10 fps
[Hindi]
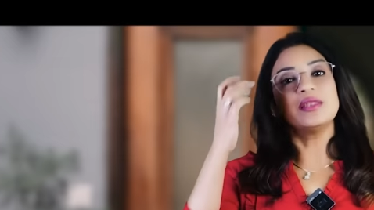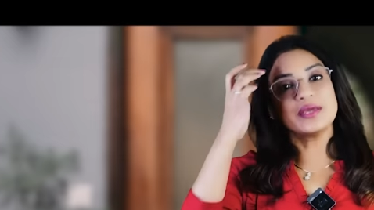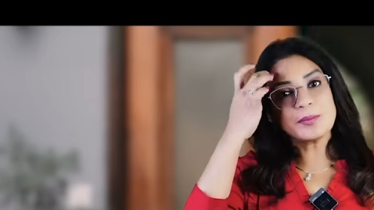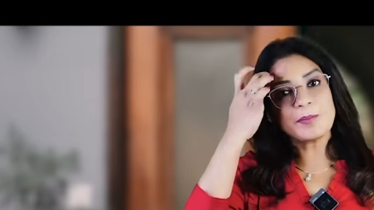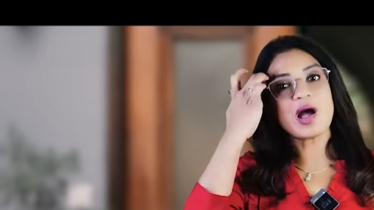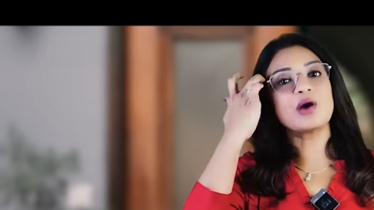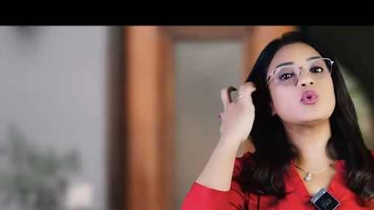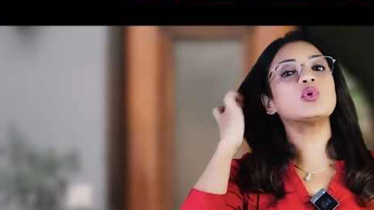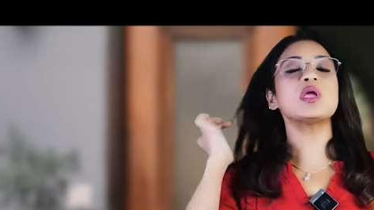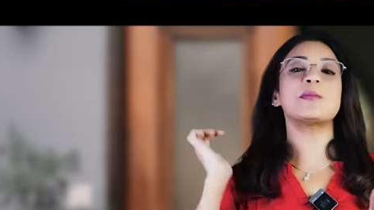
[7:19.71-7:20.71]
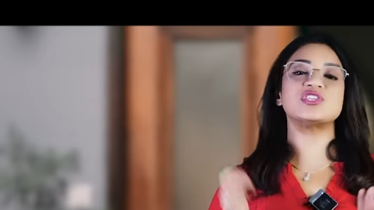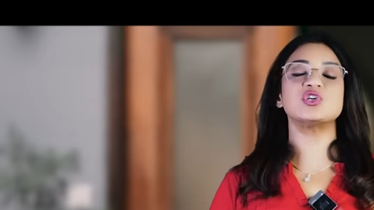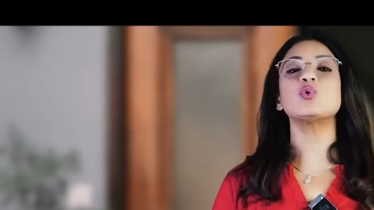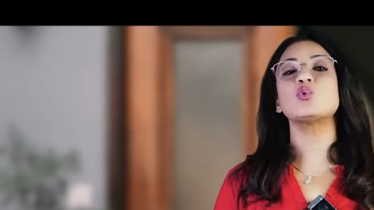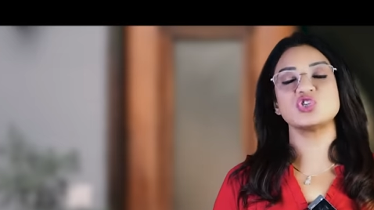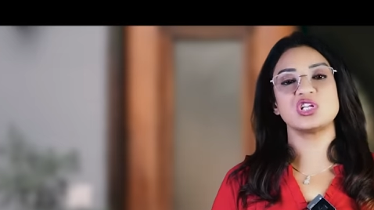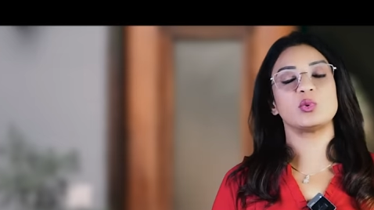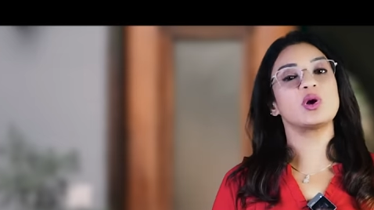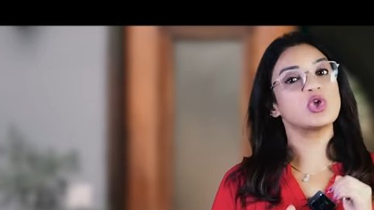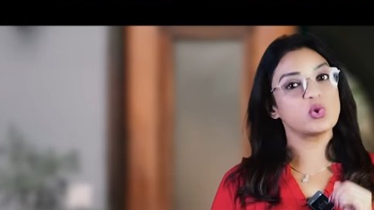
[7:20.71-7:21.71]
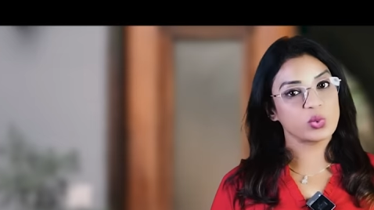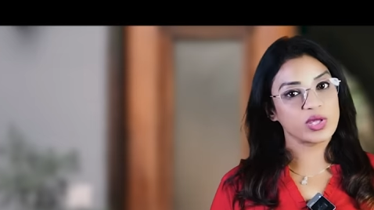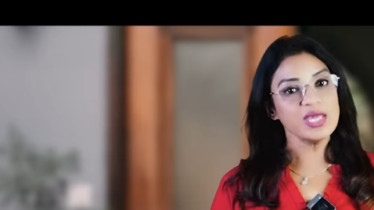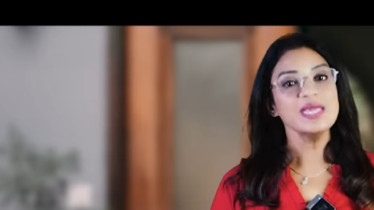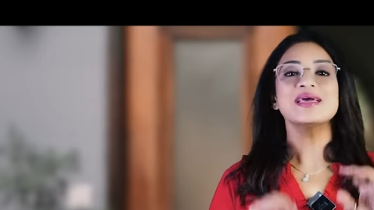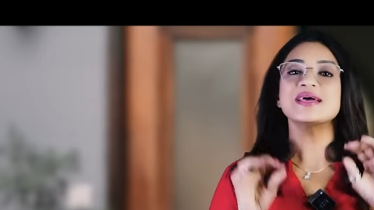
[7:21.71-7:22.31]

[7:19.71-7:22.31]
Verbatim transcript: लेकिन माँ को या बच्चे को कुछ नहीं हुआ क्योंकि